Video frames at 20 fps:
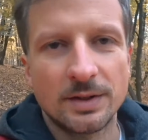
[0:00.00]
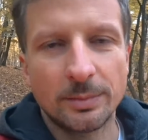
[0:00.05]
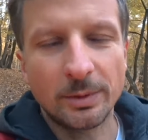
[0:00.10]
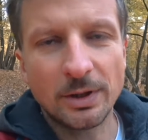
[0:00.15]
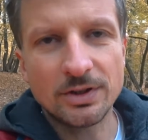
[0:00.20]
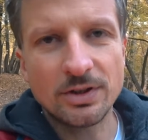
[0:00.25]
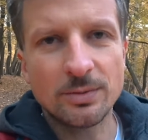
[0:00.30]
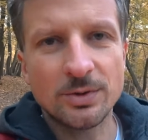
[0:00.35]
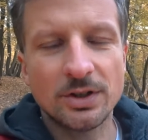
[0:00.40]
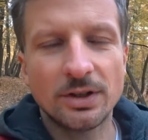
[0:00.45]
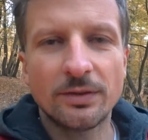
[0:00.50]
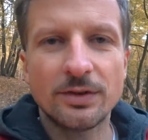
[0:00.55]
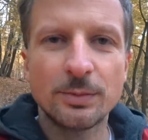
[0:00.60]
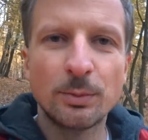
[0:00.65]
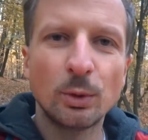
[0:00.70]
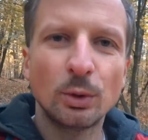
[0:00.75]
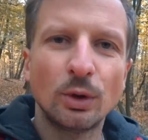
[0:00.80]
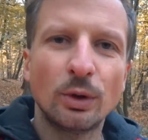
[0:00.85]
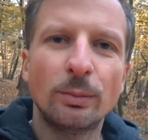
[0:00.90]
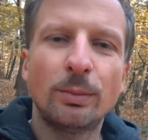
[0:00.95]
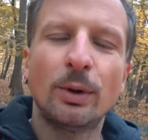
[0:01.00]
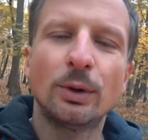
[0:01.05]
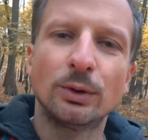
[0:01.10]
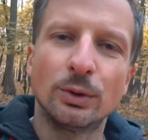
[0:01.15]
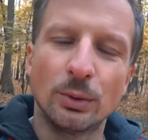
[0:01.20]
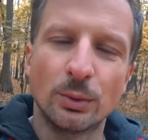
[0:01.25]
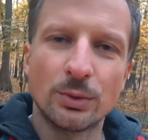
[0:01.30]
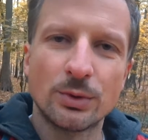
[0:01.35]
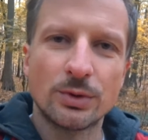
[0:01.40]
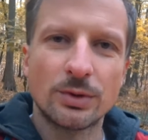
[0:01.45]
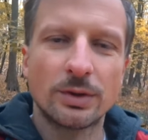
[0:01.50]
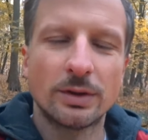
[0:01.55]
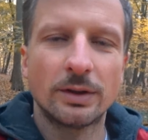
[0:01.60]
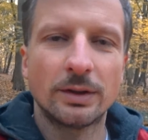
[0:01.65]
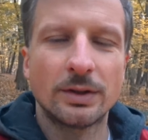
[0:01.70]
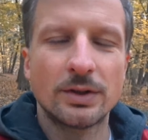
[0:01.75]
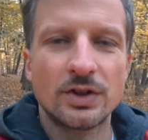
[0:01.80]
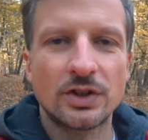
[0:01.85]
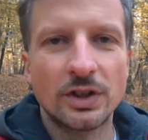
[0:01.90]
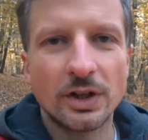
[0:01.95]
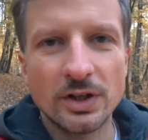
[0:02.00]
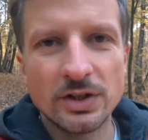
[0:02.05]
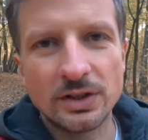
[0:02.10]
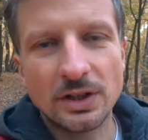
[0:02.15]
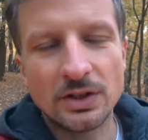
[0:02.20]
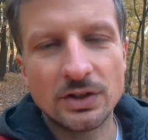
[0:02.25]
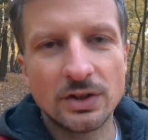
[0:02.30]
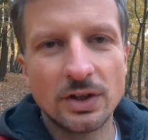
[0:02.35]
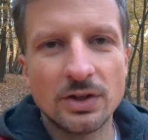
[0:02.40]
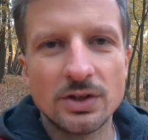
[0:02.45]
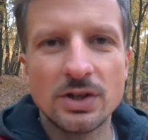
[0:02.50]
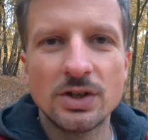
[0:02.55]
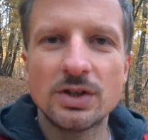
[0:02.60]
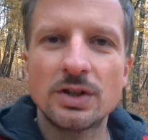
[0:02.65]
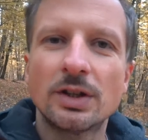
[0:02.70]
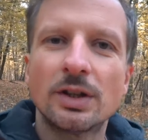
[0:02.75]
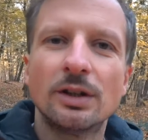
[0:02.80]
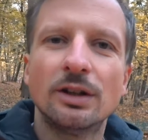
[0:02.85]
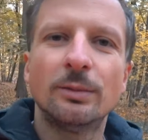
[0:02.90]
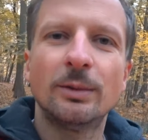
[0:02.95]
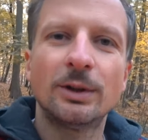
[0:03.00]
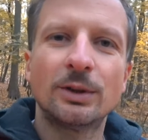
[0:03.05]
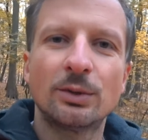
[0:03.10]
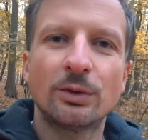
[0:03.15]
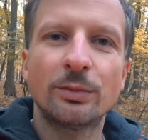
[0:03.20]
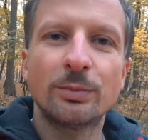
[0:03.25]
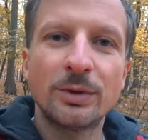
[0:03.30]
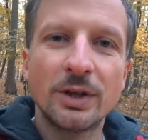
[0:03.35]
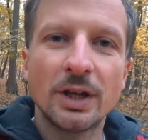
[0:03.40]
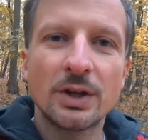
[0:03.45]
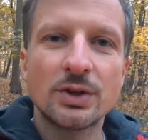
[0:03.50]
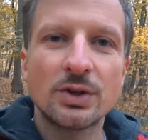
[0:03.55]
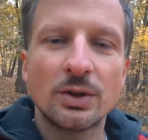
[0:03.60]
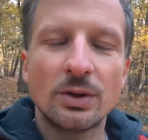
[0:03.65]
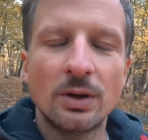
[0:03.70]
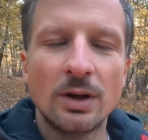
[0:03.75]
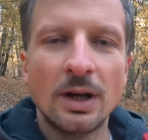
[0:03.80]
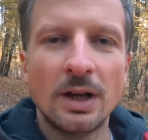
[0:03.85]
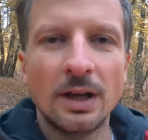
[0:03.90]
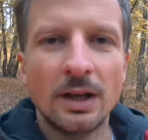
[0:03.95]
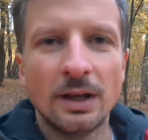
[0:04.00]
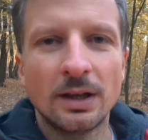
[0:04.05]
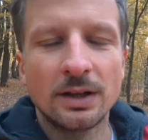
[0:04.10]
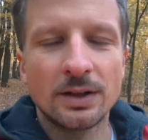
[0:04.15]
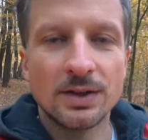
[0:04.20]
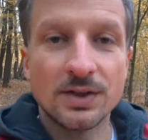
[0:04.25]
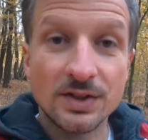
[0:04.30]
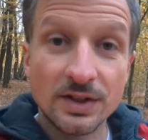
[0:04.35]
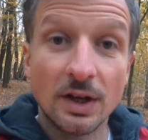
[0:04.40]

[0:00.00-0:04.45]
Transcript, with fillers: Zapraszam Cię na wspólną podróż. 440 km pieszo z